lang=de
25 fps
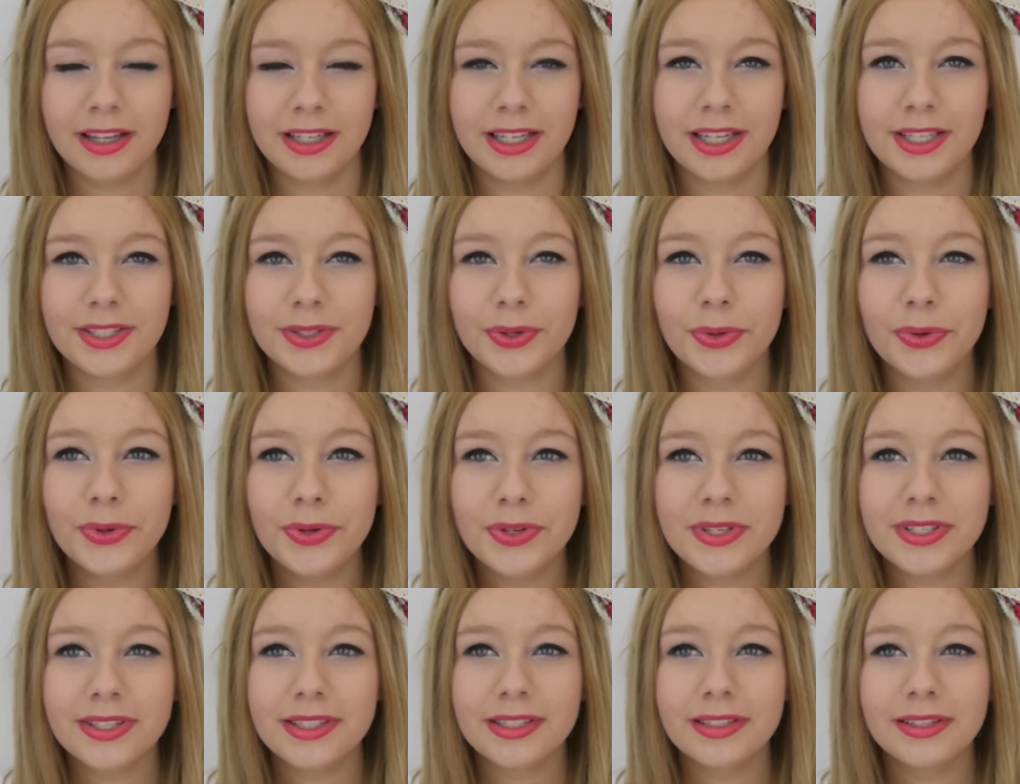das
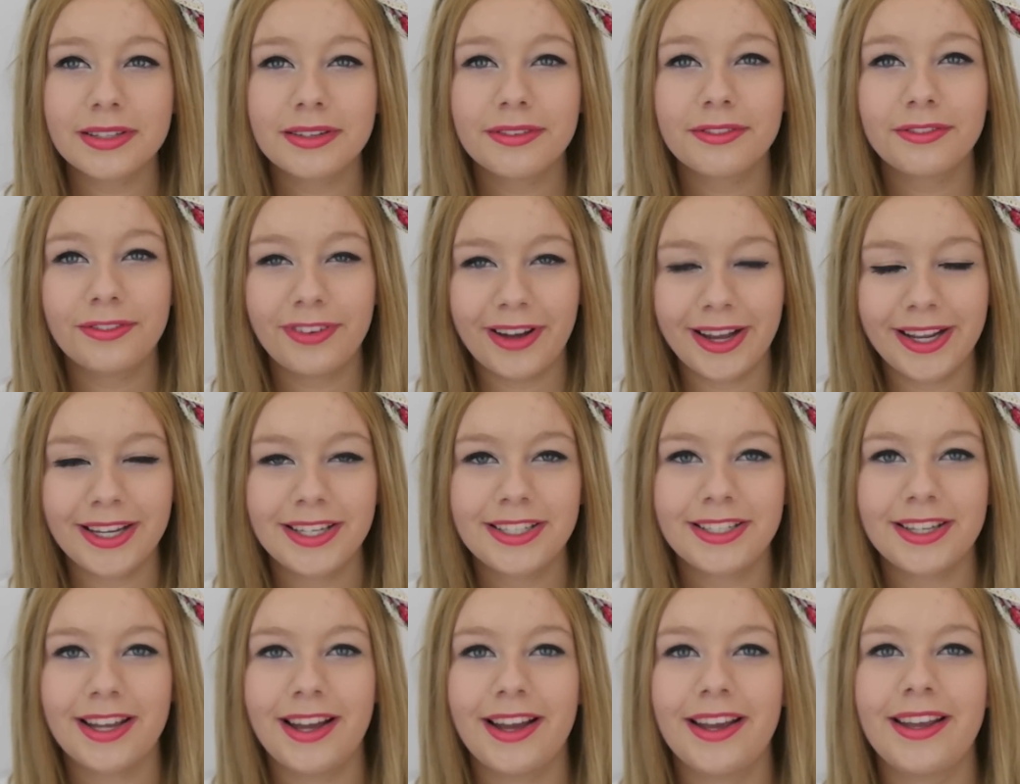größte
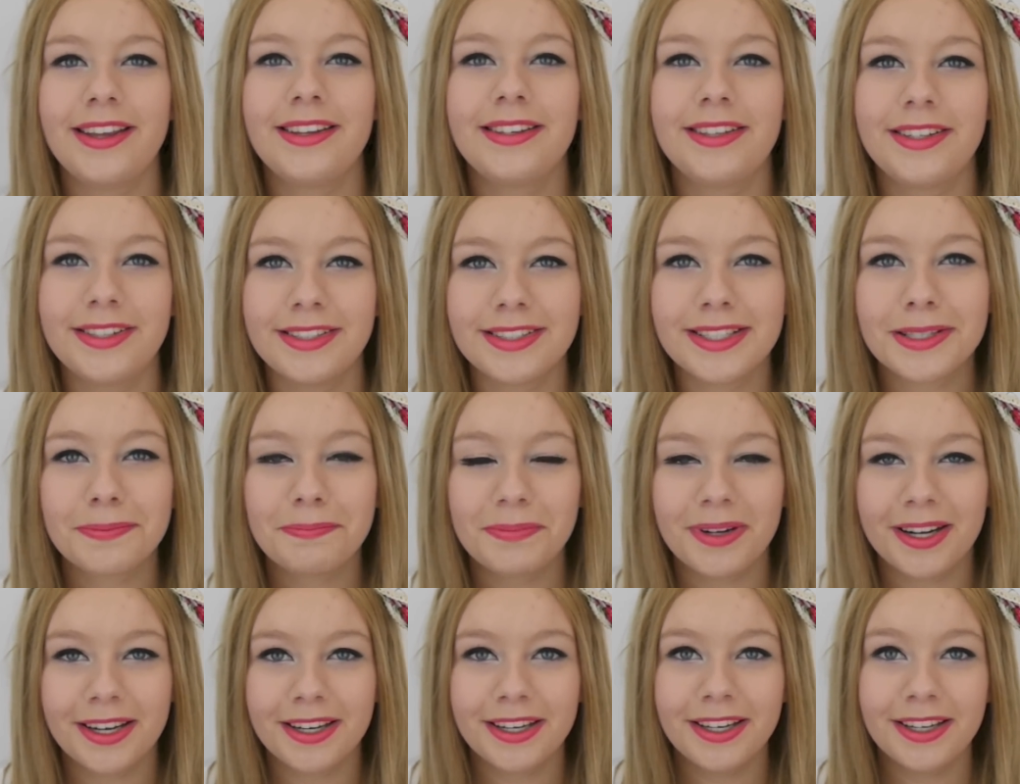Weichei dieses
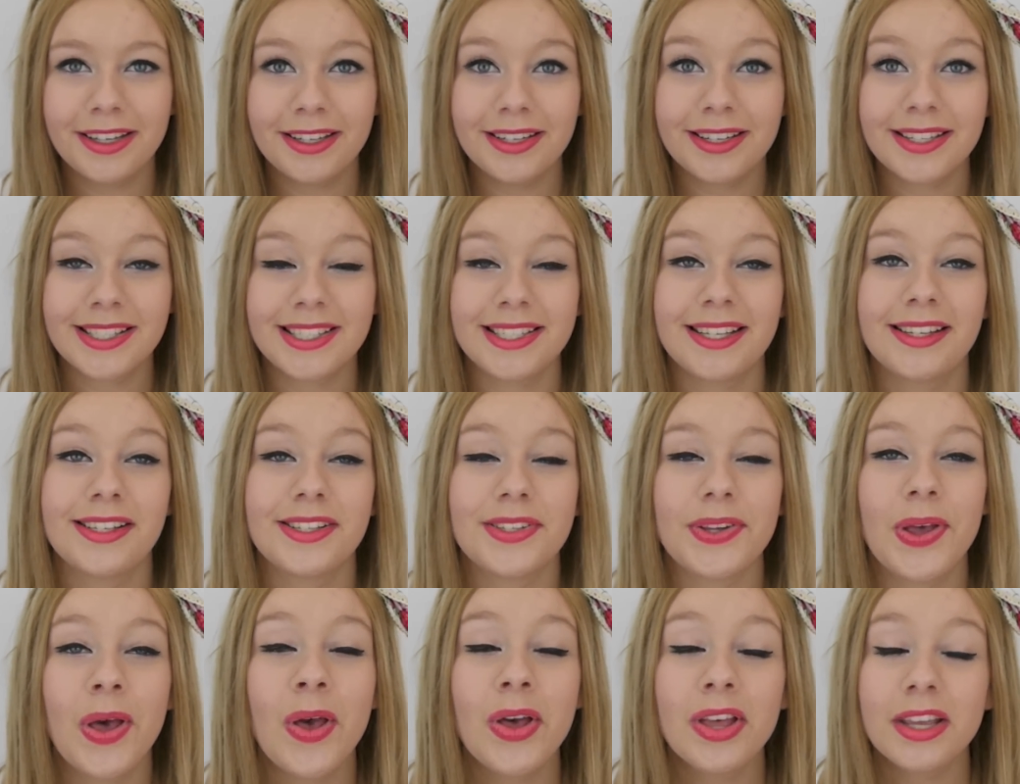Planeten
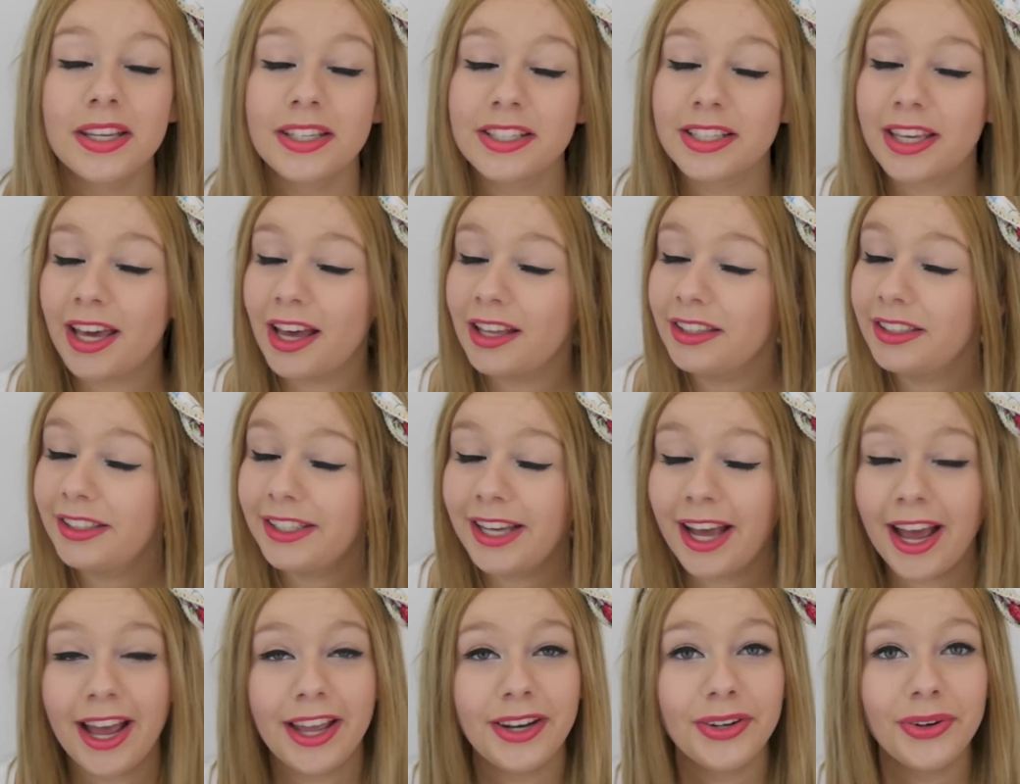also, ich kann
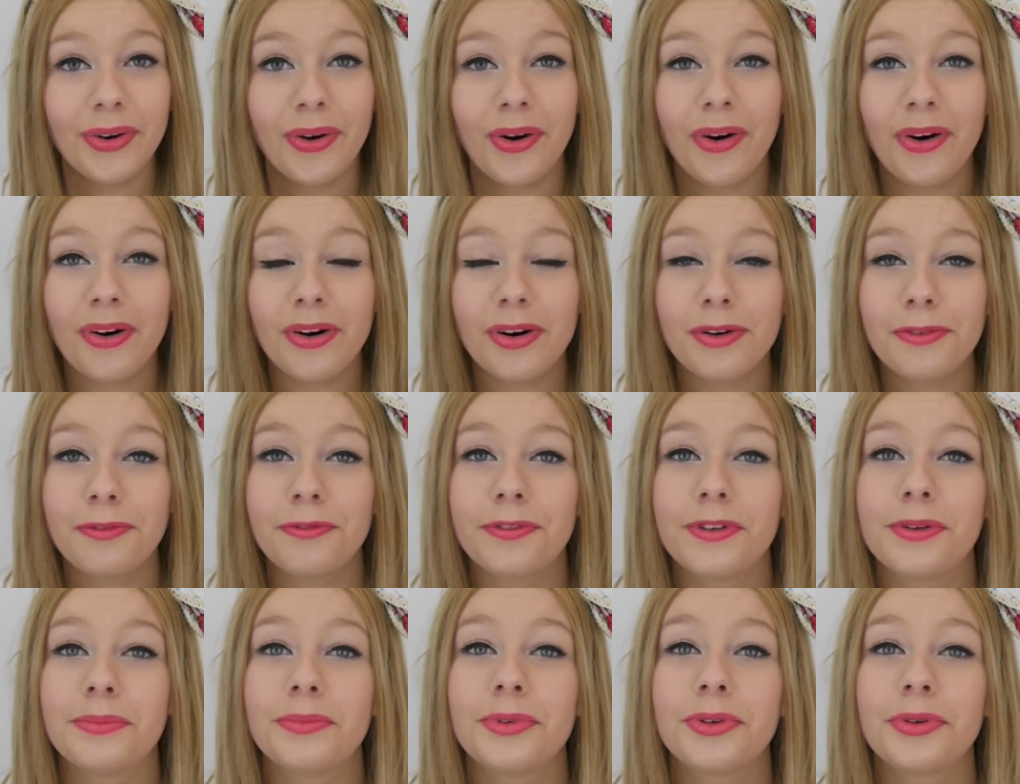keine
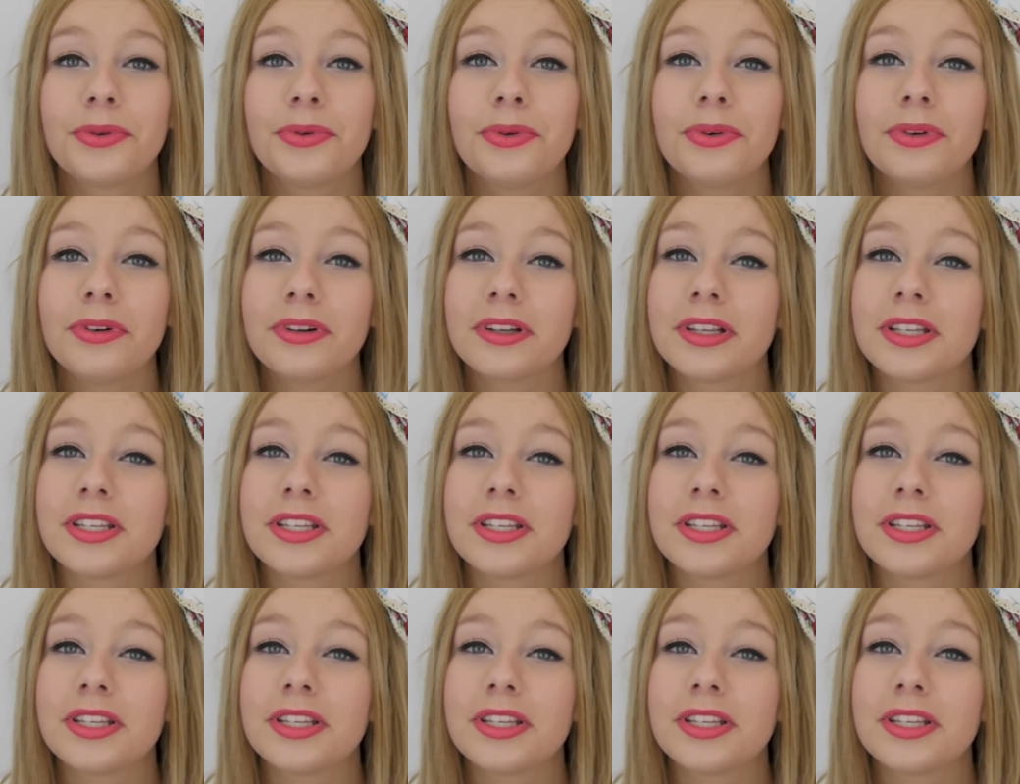Horrorfilme gucken.